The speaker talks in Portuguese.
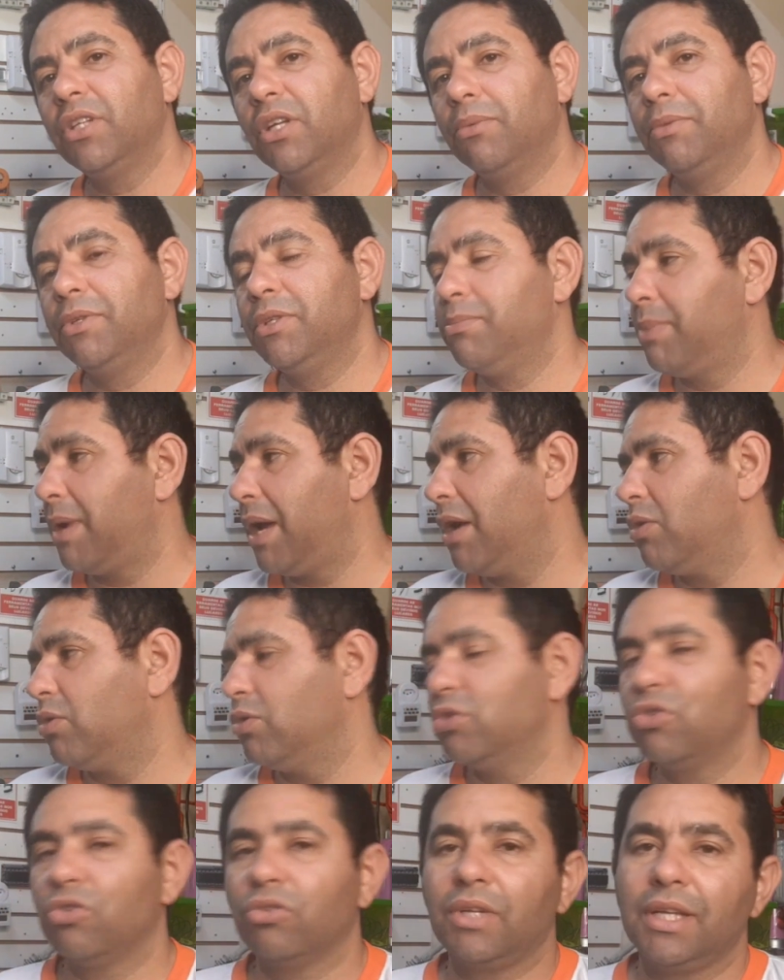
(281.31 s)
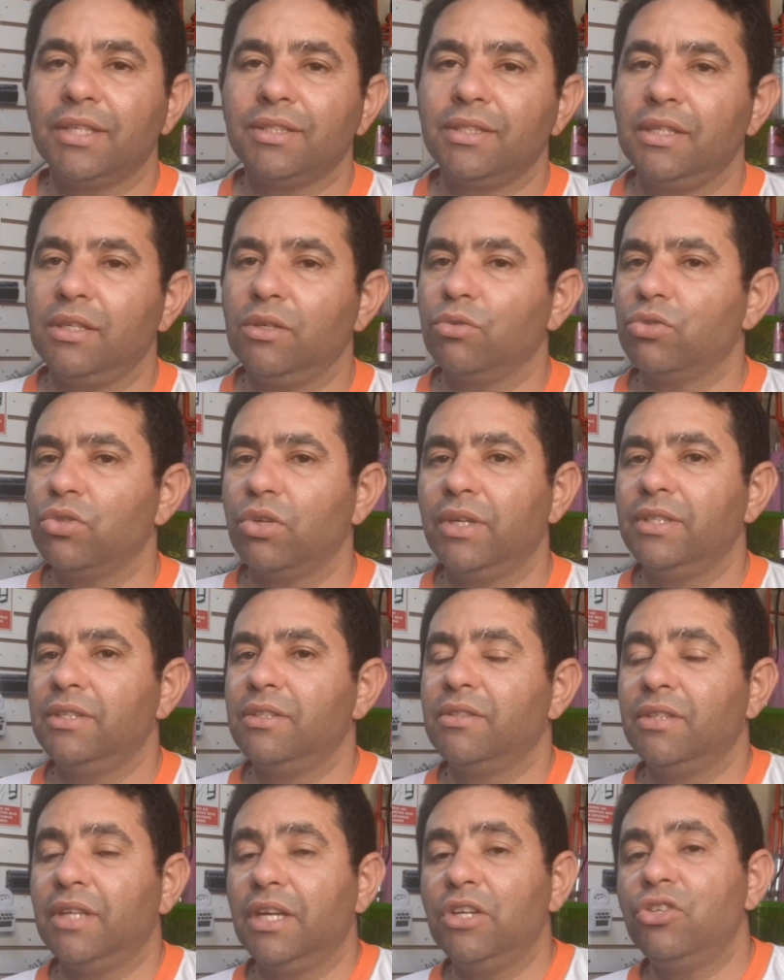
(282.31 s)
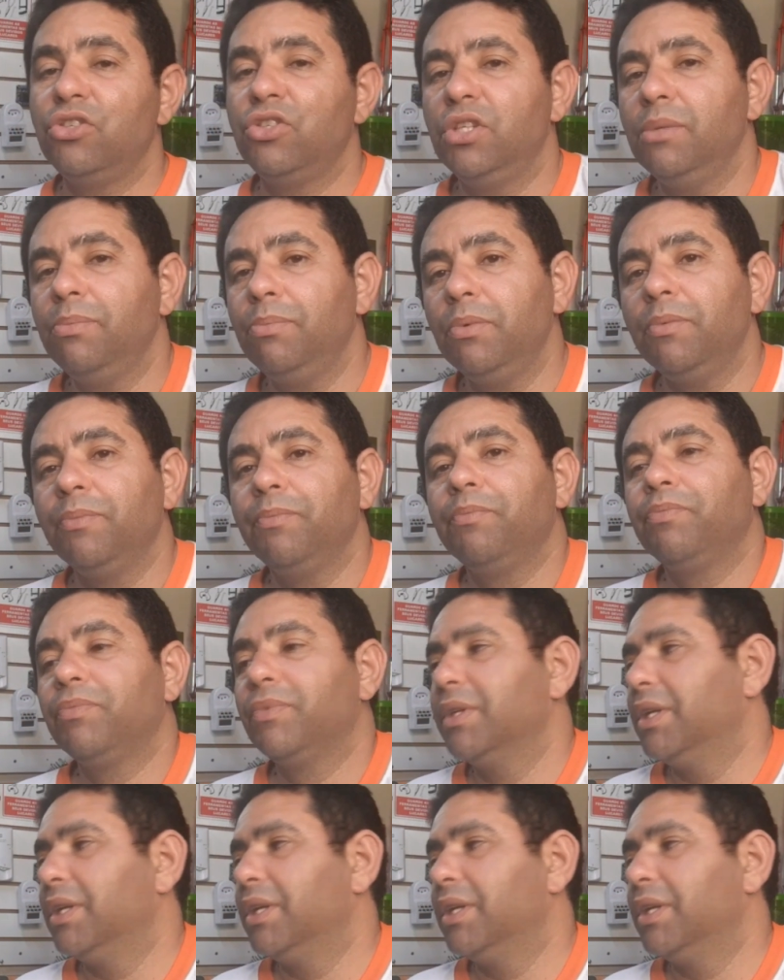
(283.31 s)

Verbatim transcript: Geralmente para ar-condicionado seriam só esses três tipos.